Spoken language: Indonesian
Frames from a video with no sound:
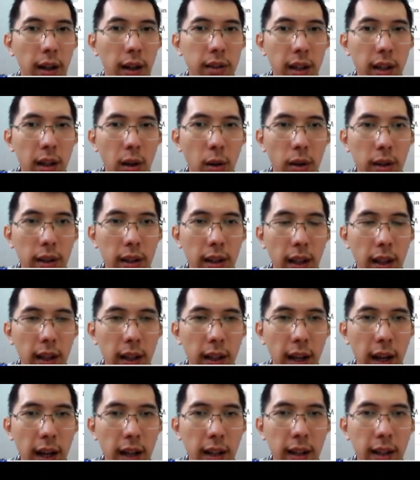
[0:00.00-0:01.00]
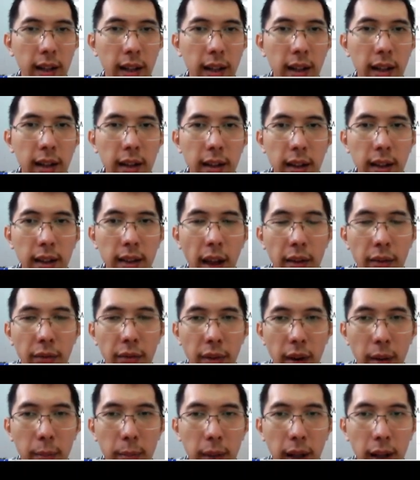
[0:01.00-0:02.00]
Jadi kalau kita lihat ini di time
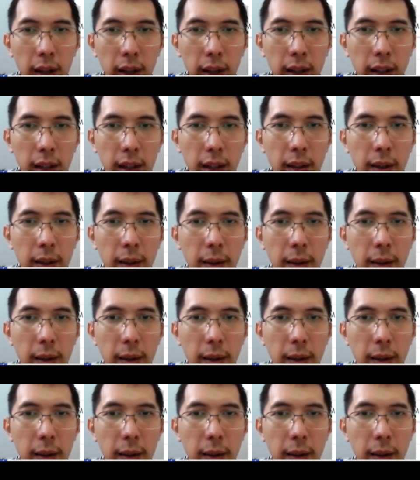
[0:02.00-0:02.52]
frame daily